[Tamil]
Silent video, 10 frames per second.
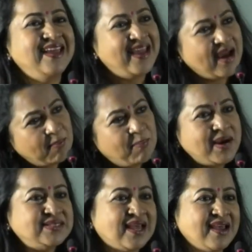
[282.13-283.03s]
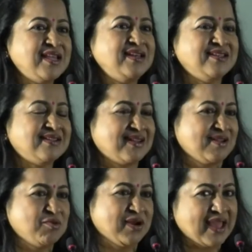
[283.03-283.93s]
என் அப்பா சாயல் இருக்கிற
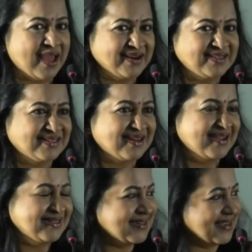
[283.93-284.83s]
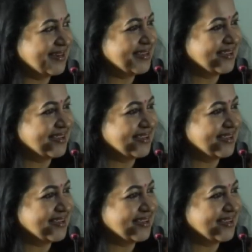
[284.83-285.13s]
ஒரு கேரக்டர் அதனால்